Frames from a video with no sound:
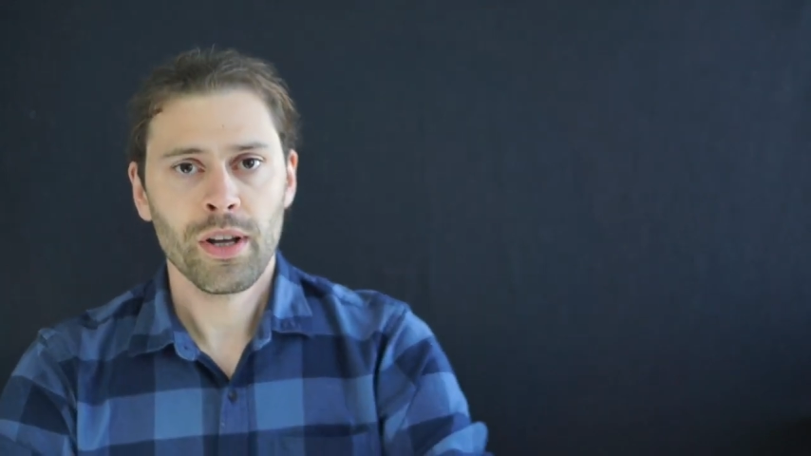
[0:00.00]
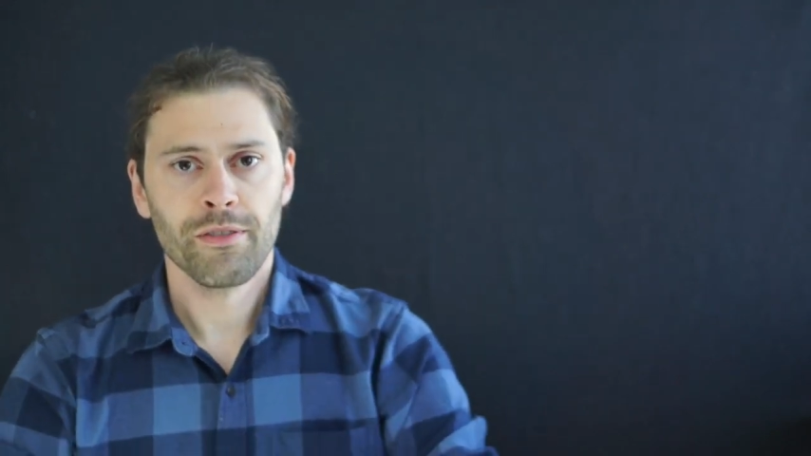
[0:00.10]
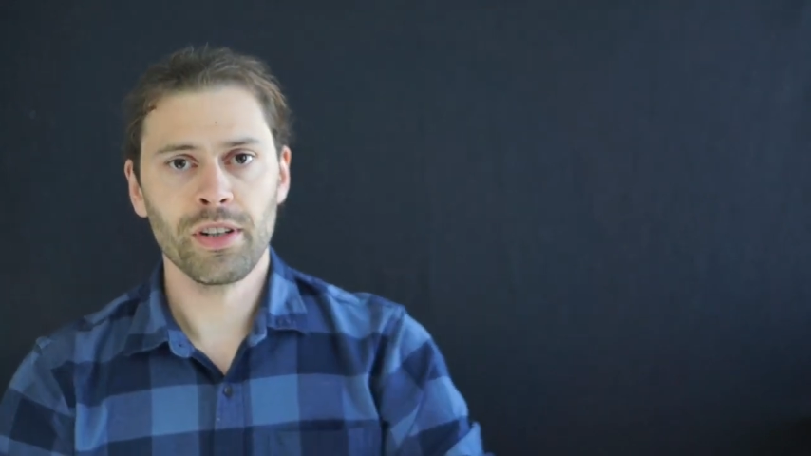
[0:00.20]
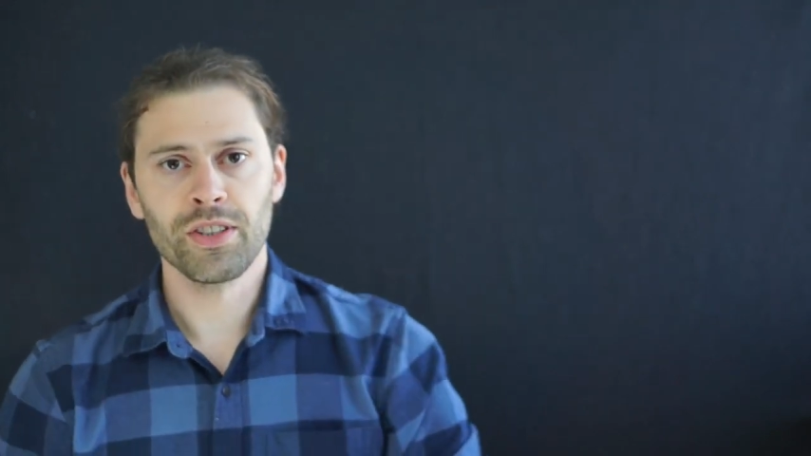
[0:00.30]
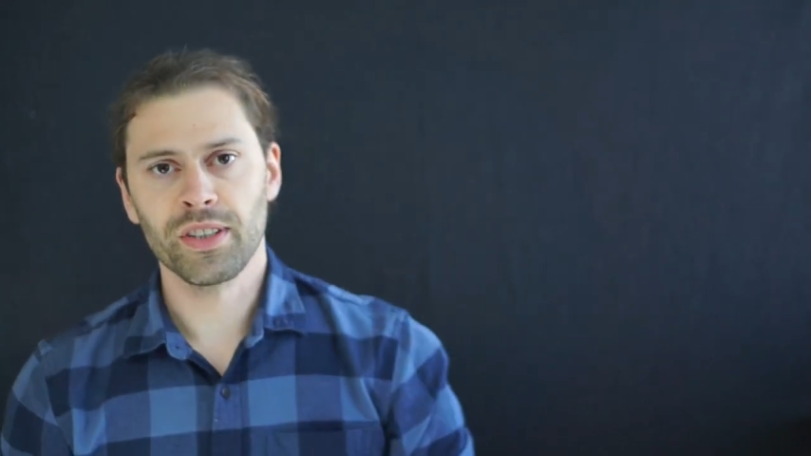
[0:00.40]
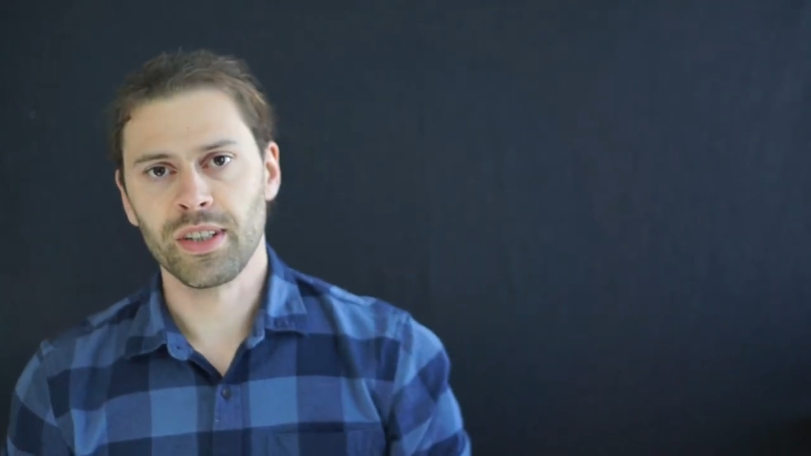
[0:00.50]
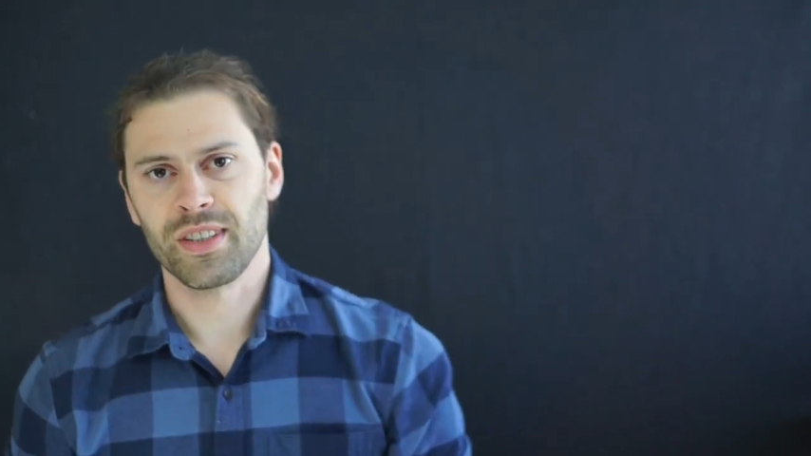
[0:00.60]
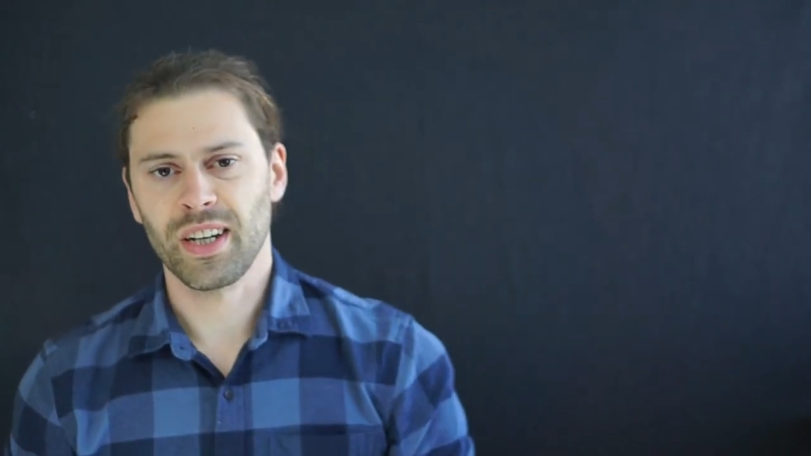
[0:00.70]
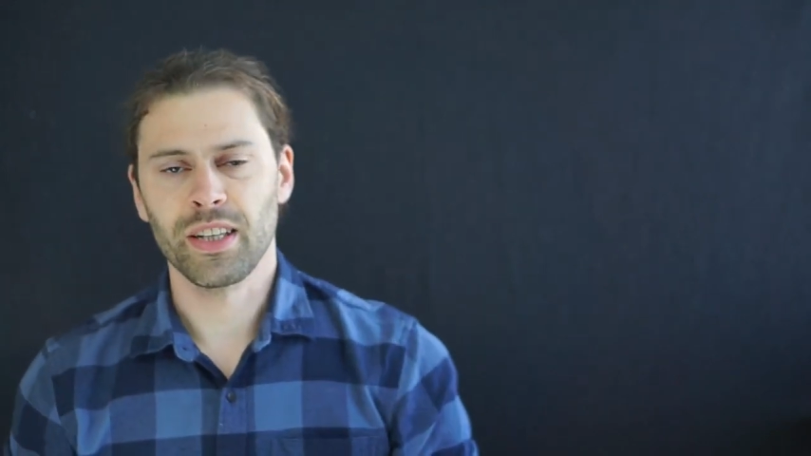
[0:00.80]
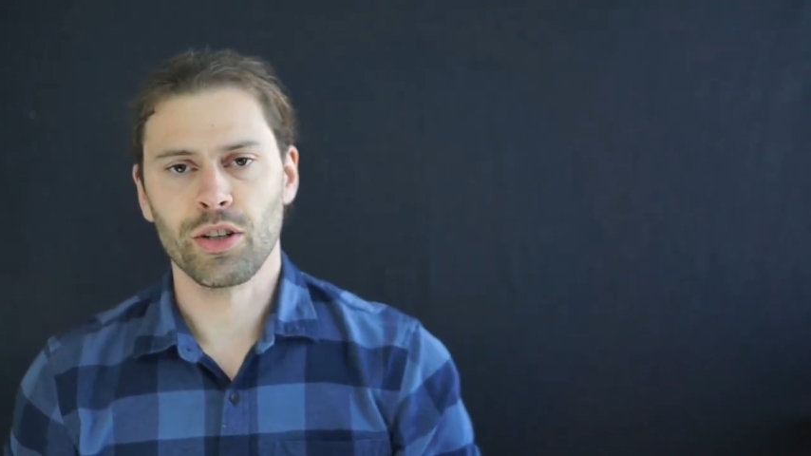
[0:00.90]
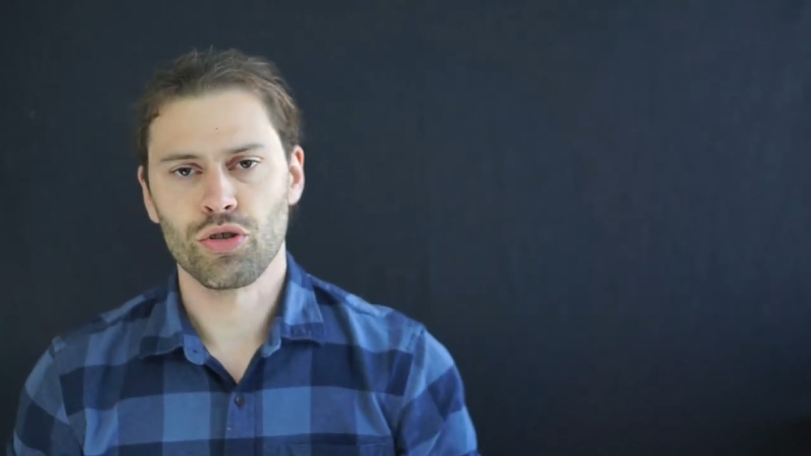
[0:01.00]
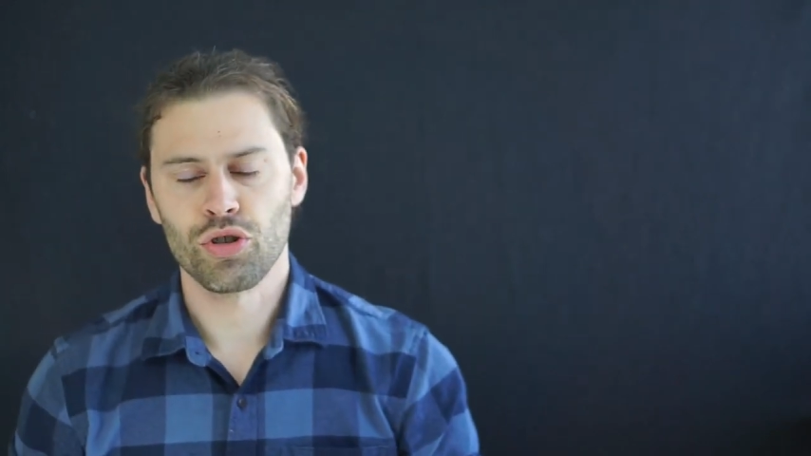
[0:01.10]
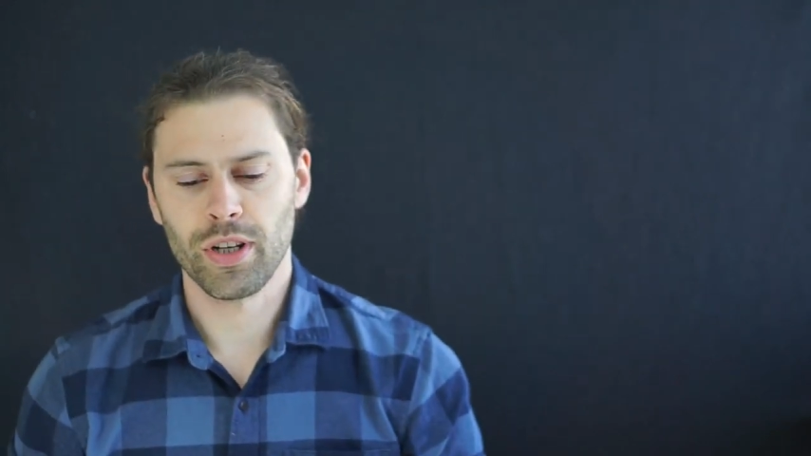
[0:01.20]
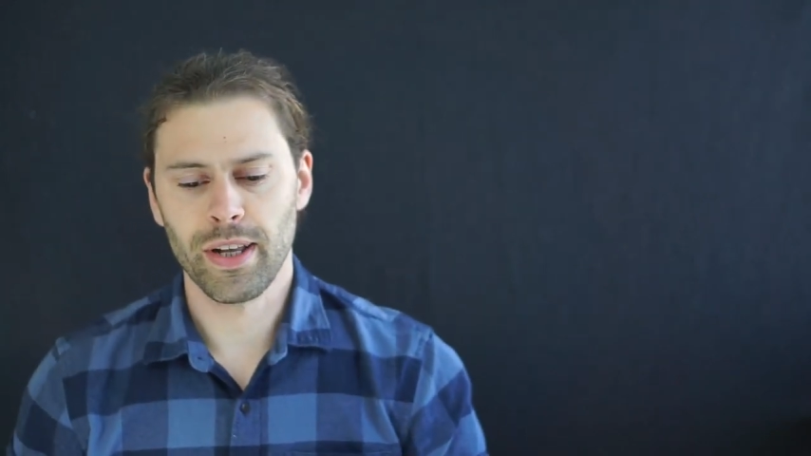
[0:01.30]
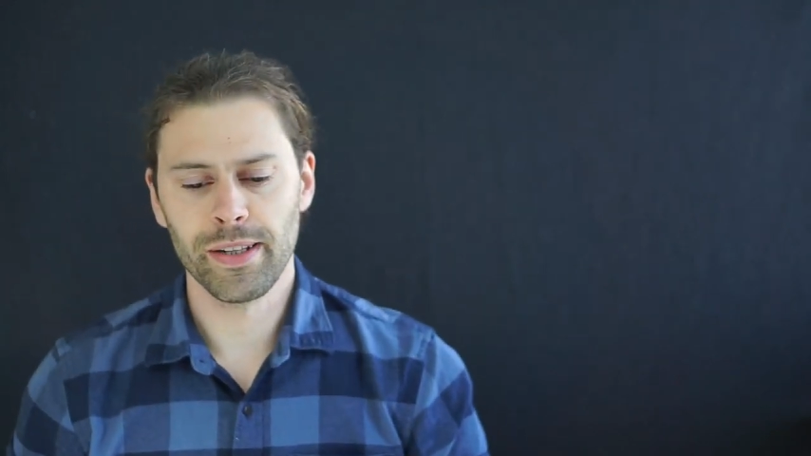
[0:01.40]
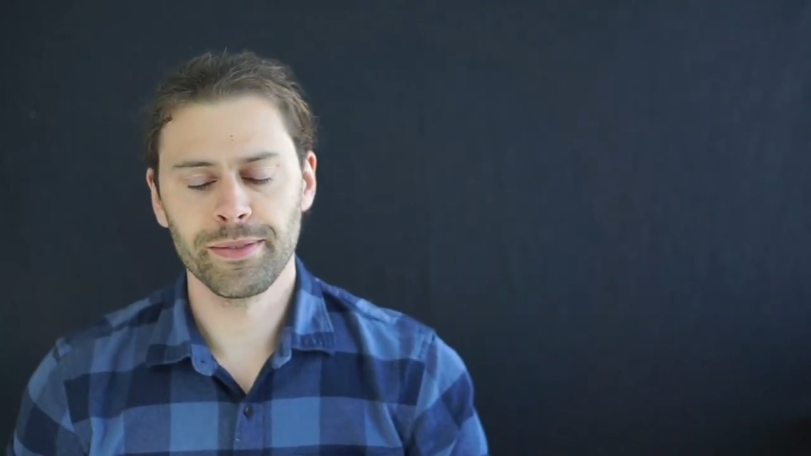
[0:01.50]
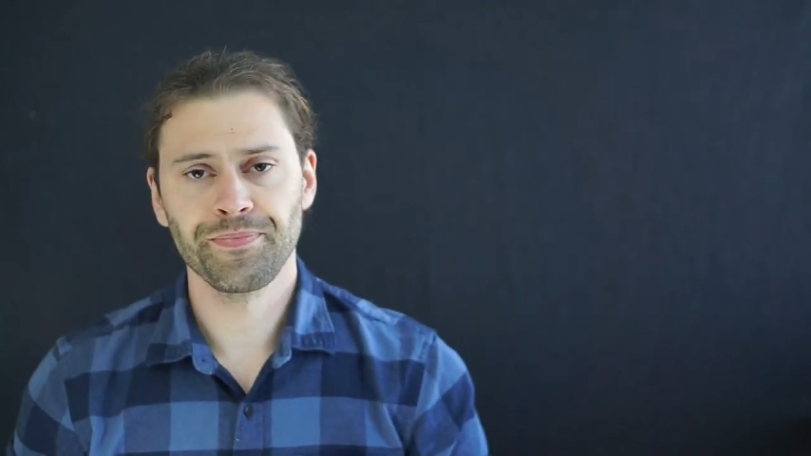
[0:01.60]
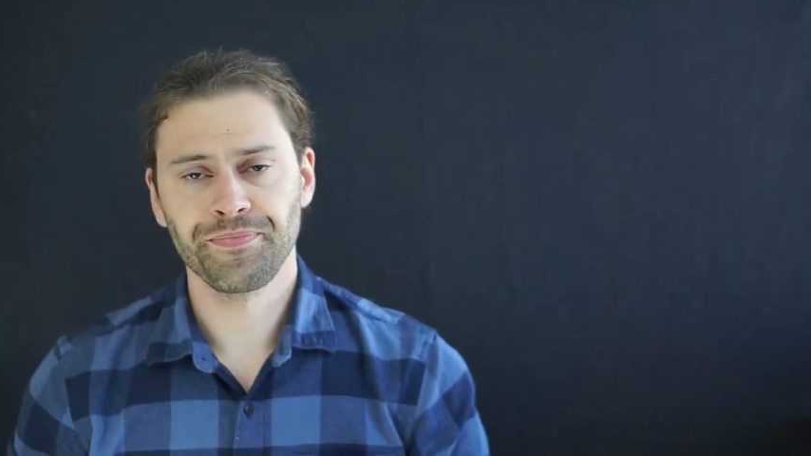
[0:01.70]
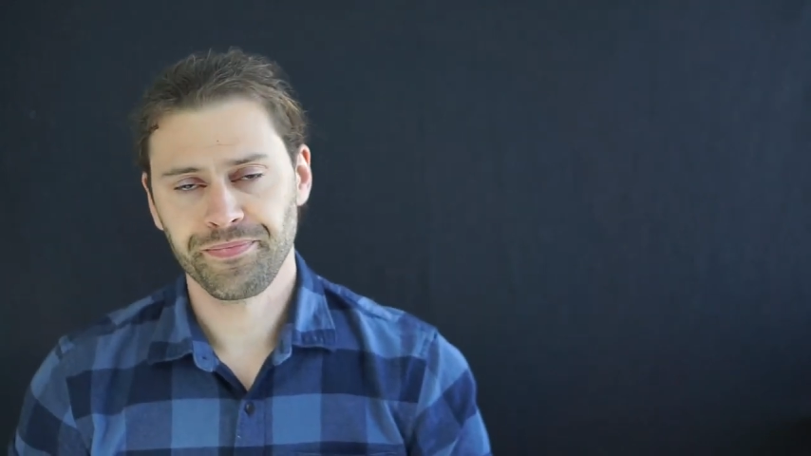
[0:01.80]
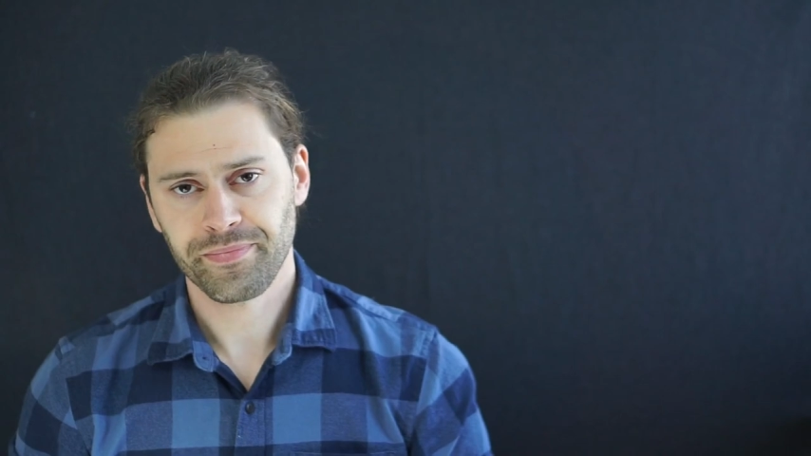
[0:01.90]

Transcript: will ich Ihnen jetzt einige Stellen